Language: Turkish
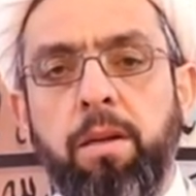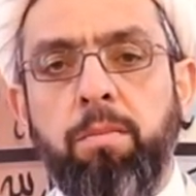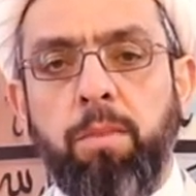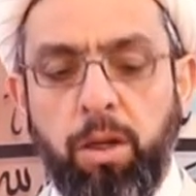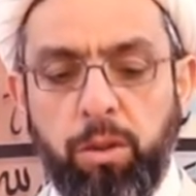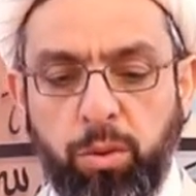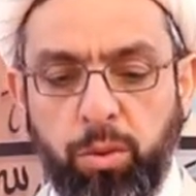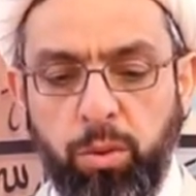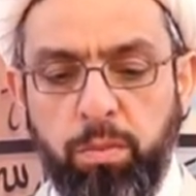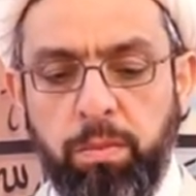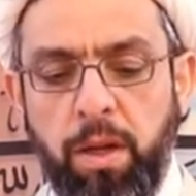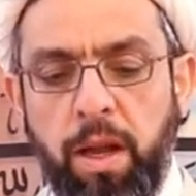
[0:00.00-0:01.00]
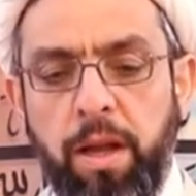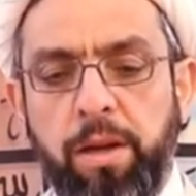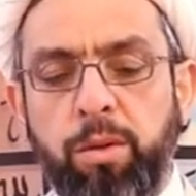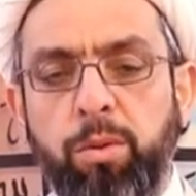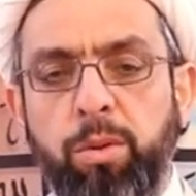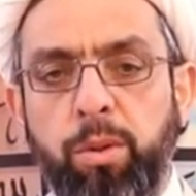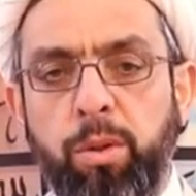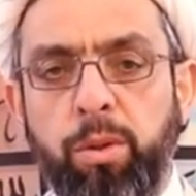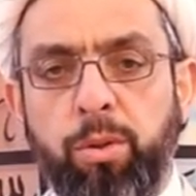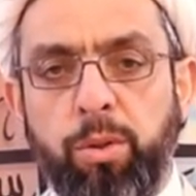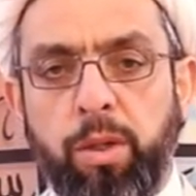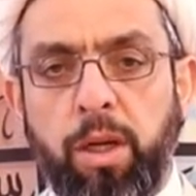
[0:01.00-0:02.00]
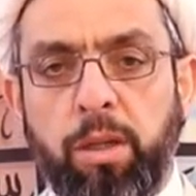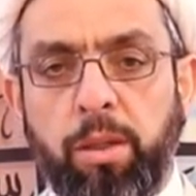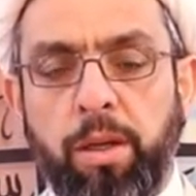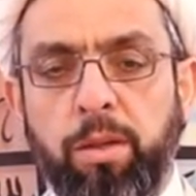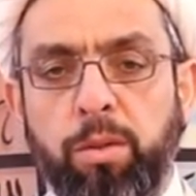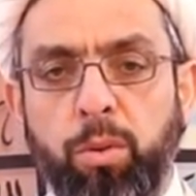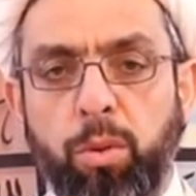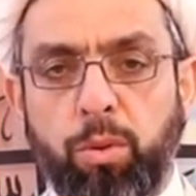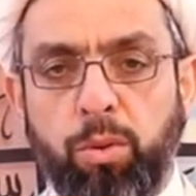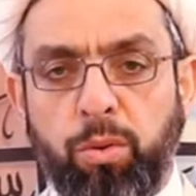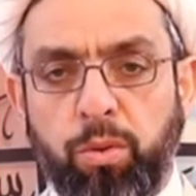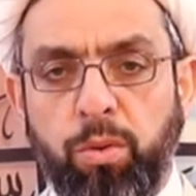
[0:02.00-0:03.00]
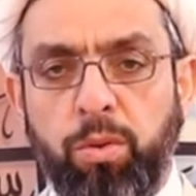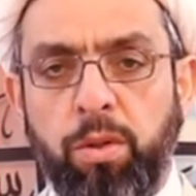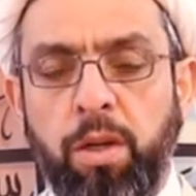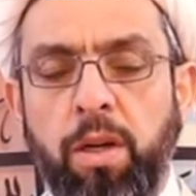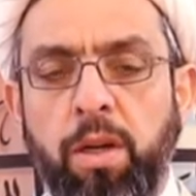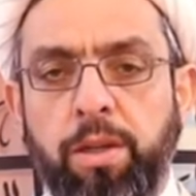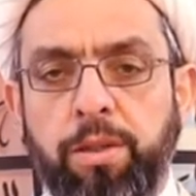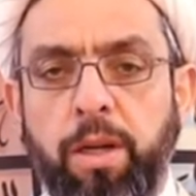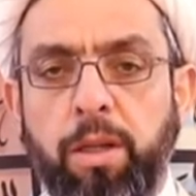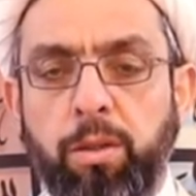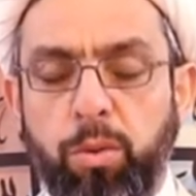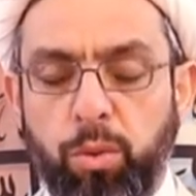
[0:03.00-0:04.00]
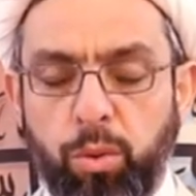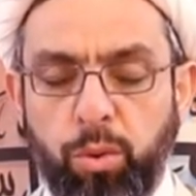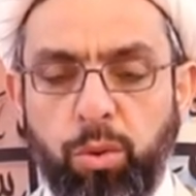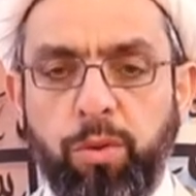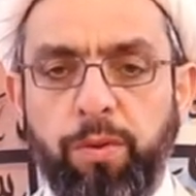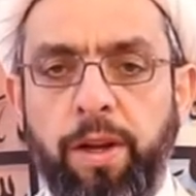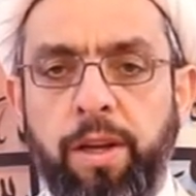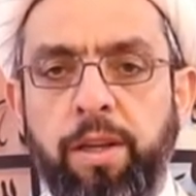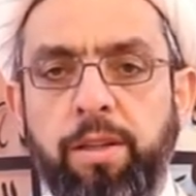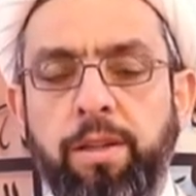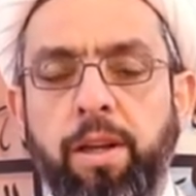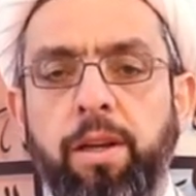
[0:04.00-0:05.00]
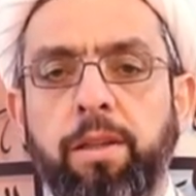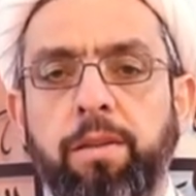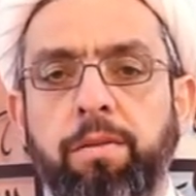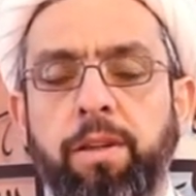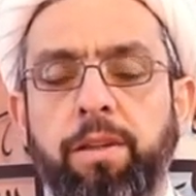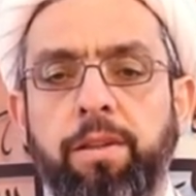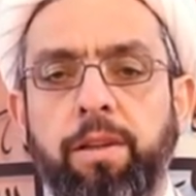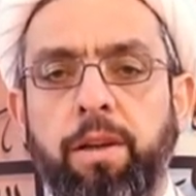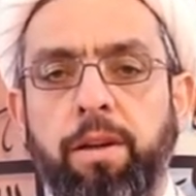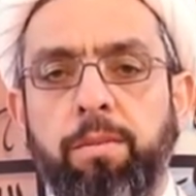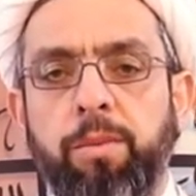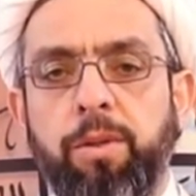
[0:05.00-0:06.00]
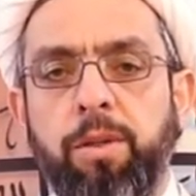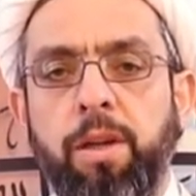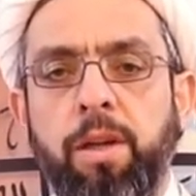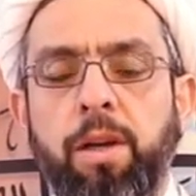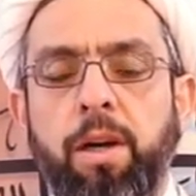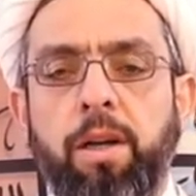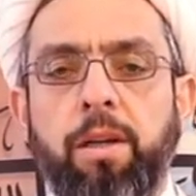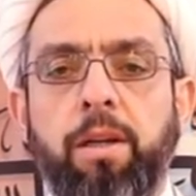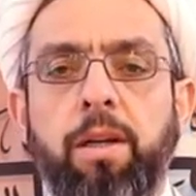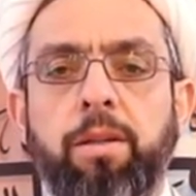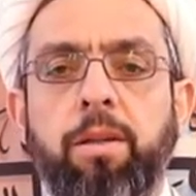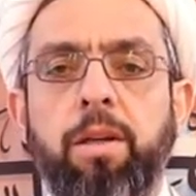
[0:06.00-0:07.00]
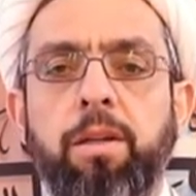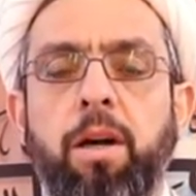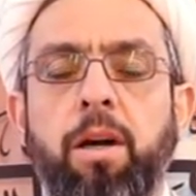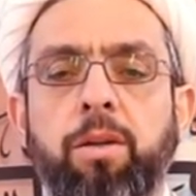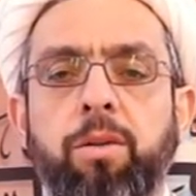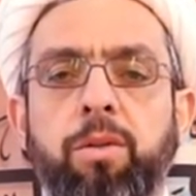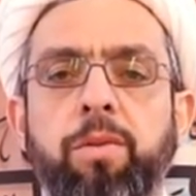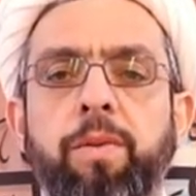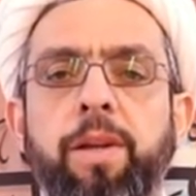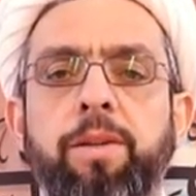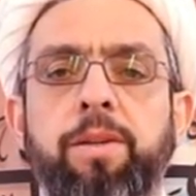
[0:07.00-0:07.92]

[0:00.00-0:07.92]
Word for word: masum, her türlü günahdan yoksun Hazreti Yusuf aleyhissalatü vesselamın Allah'tan arzı ve